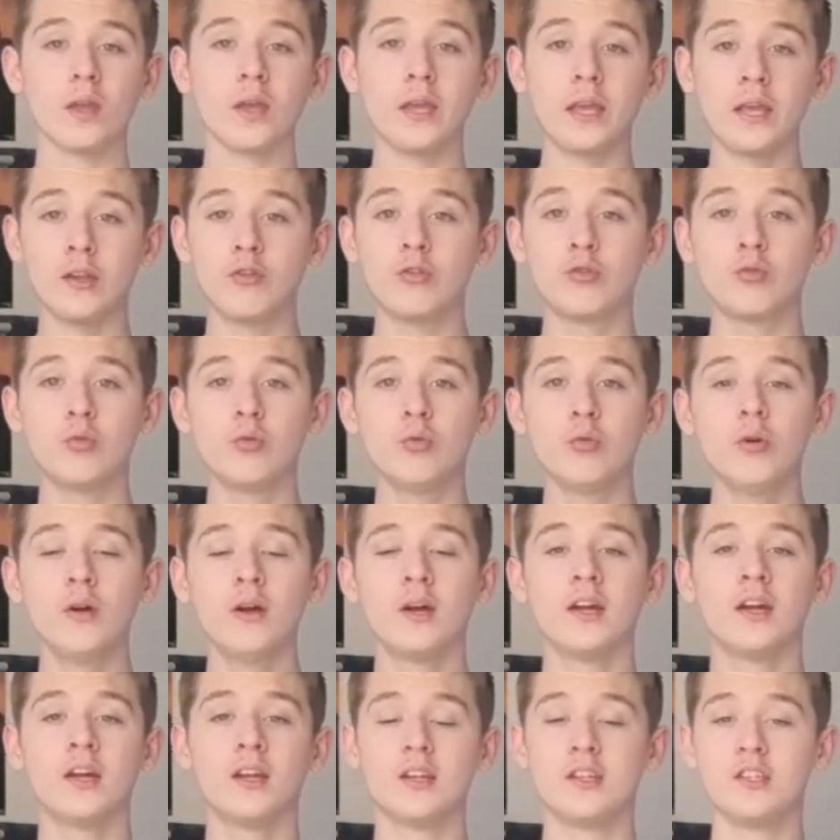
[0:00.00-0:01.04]
Et du coup,
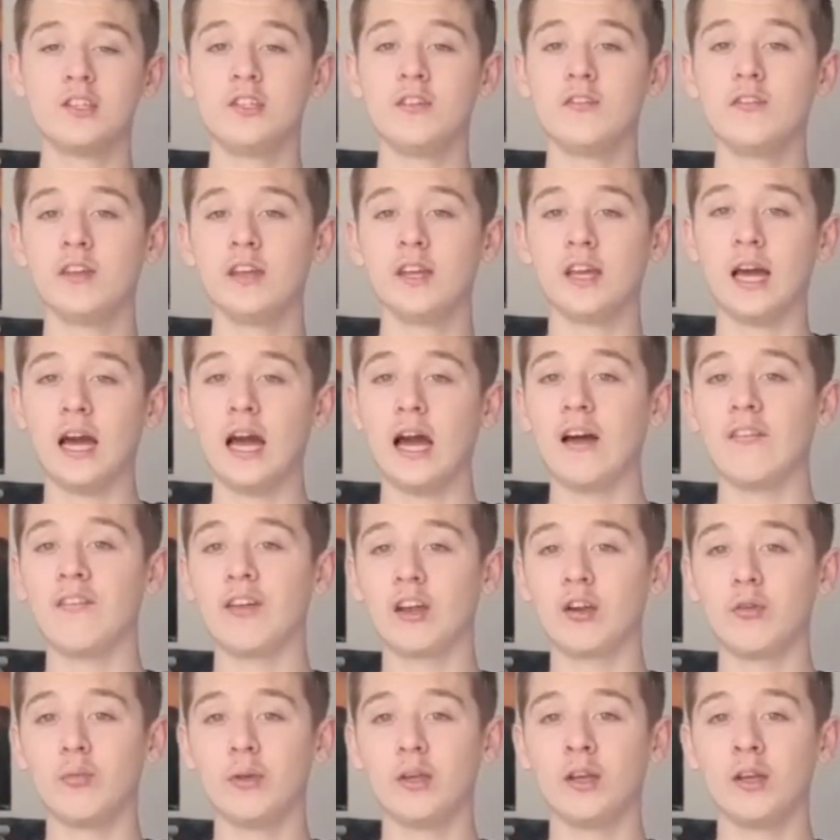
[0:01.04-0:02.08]
j'y vais
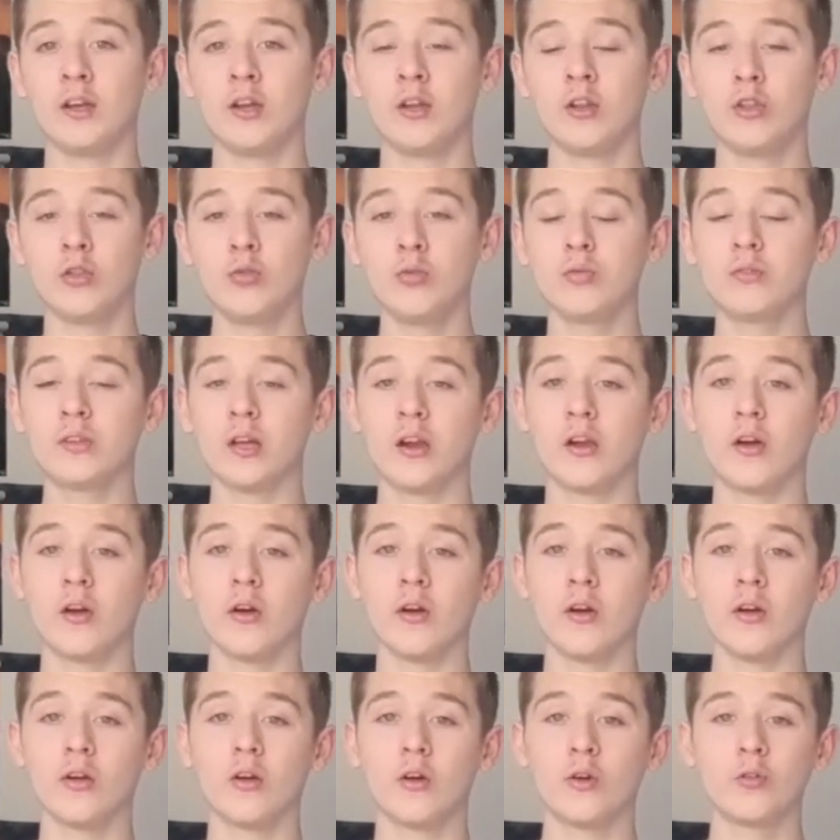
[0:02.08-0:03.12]
avec lui tout à
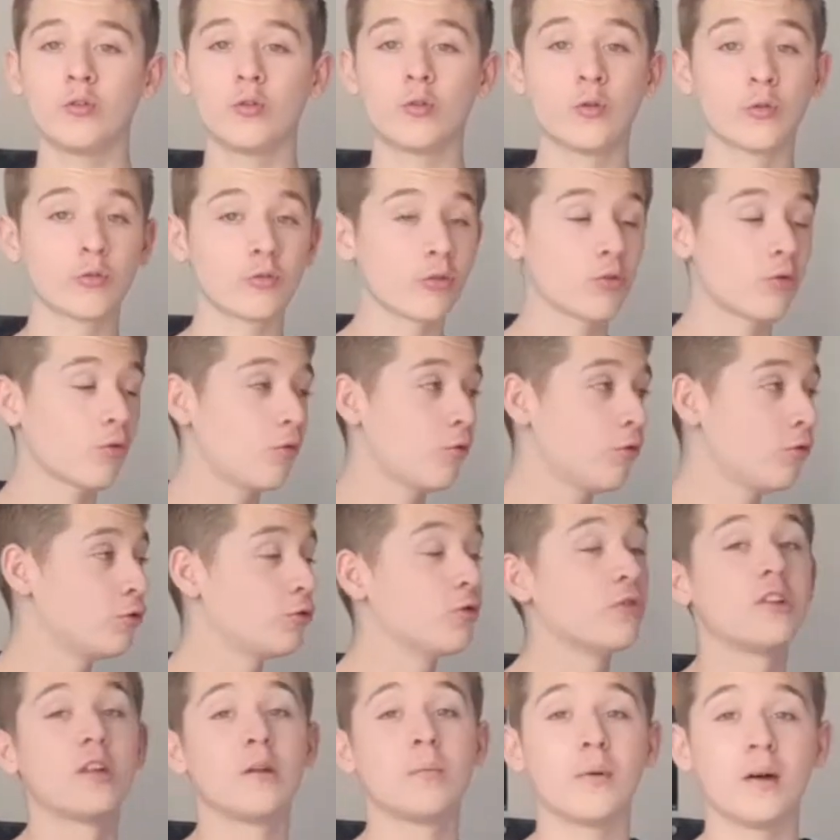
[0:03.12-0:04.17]
l'heure. Donc on se retrouve,
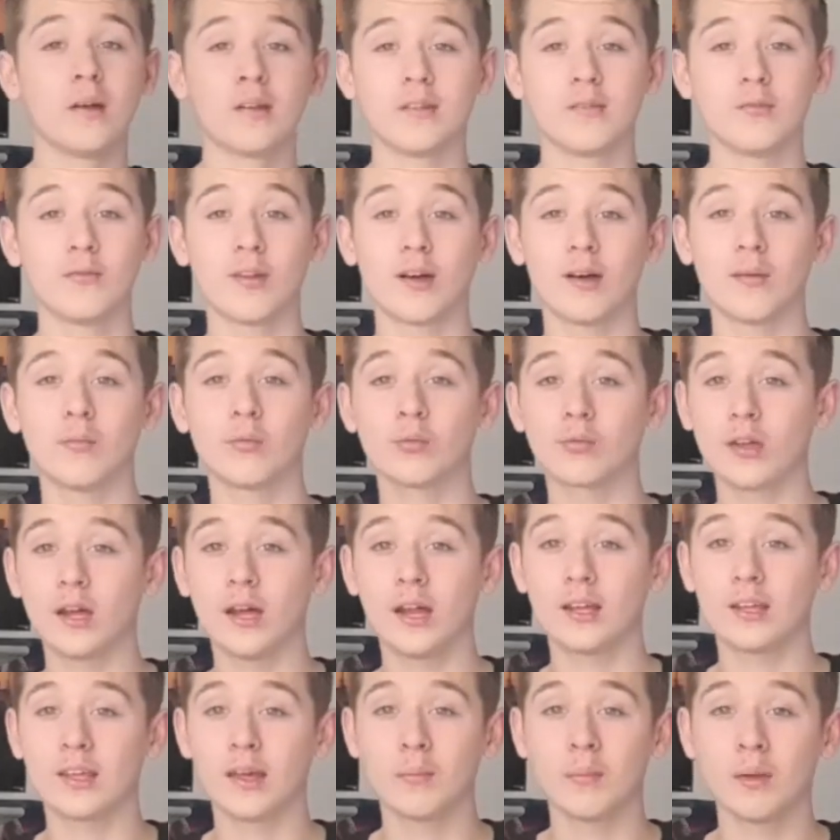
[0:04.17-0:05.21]
je sais pas si vous vous montrer
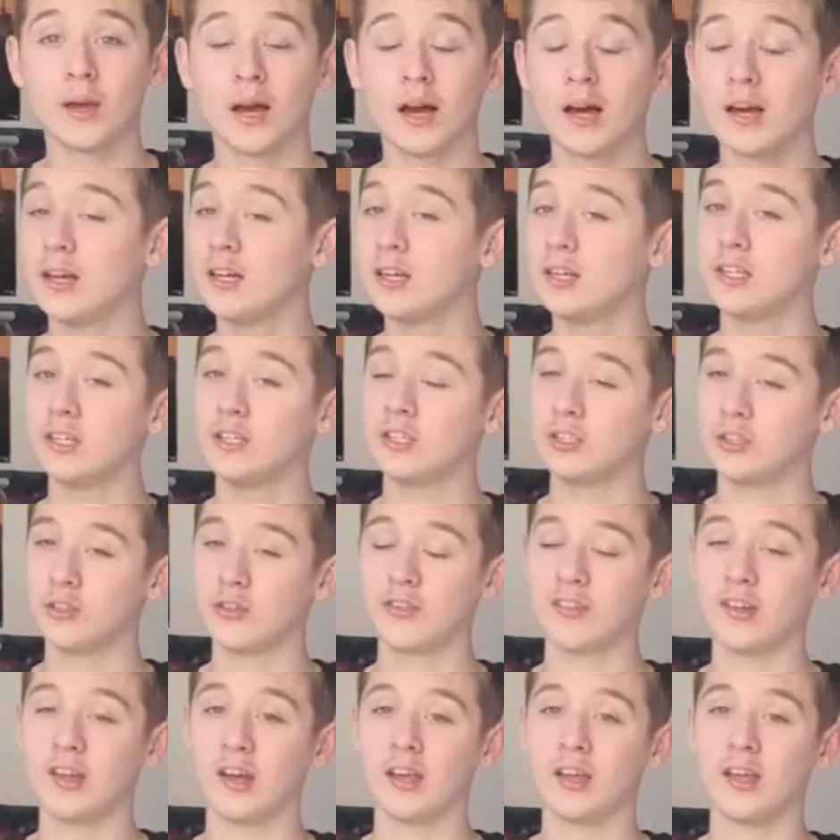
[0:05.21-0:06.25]
à la caméra, j'en
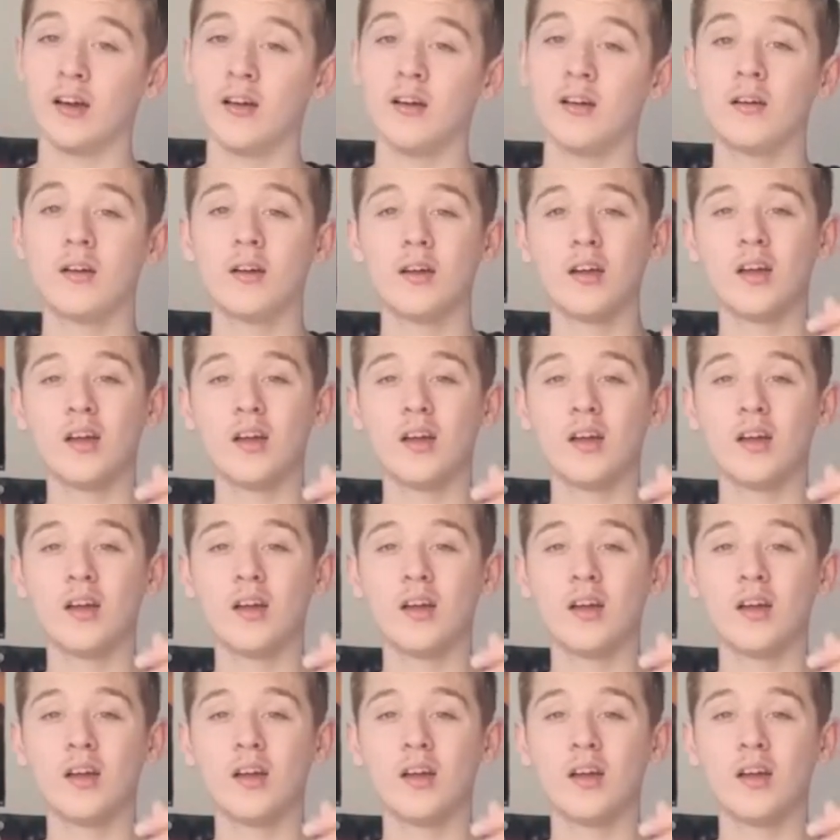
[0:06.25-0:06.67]
sais rien.